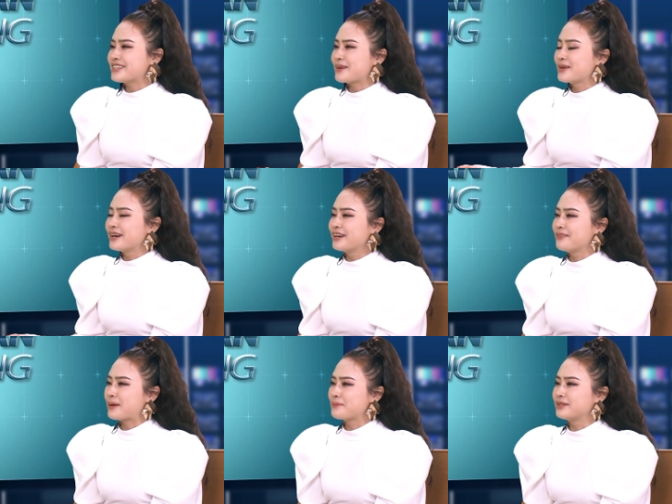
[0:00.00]
chào đời,
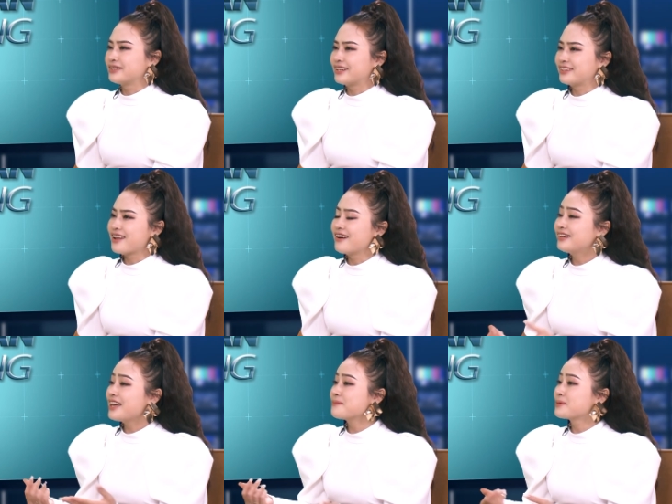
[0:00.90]
mà mình lớn
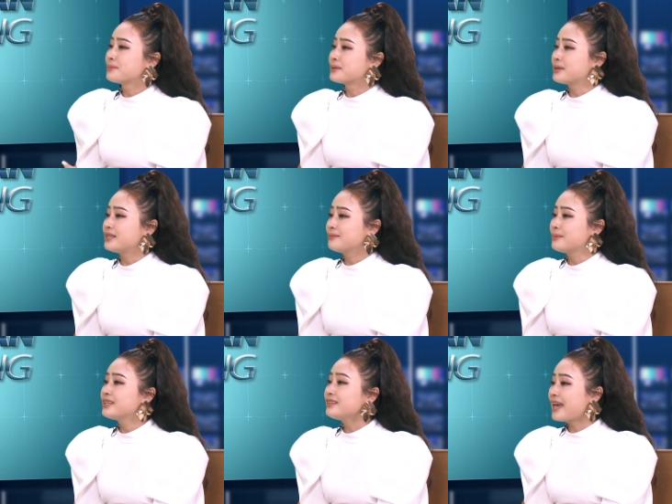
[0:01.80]
lên mà mình bị
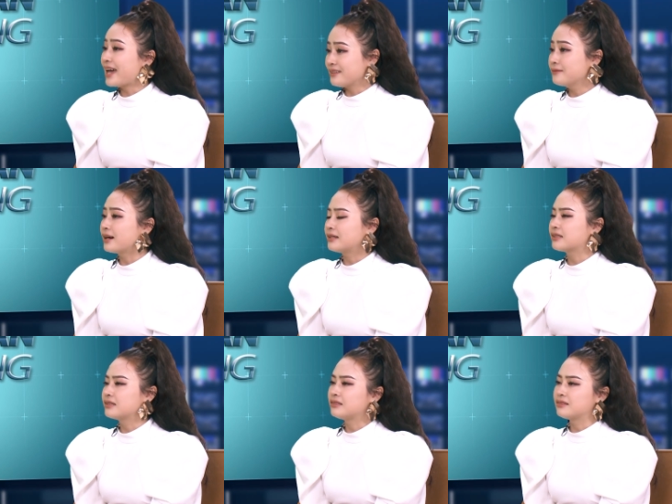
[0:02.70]
biến dạng như vậy
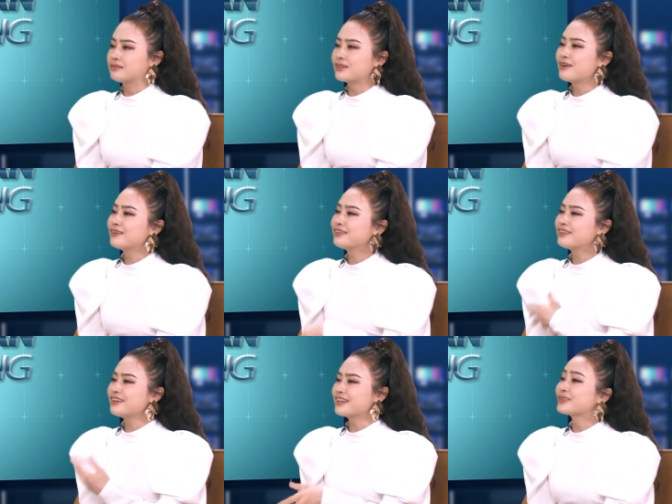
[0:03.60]
thì nó
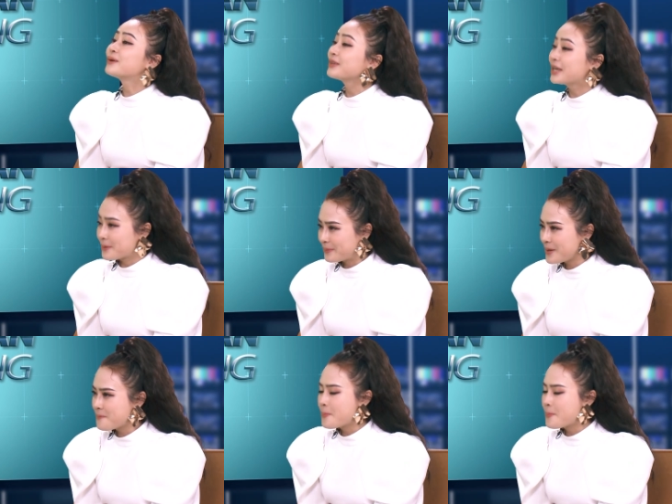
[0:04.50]
rất là tội nghiệp á.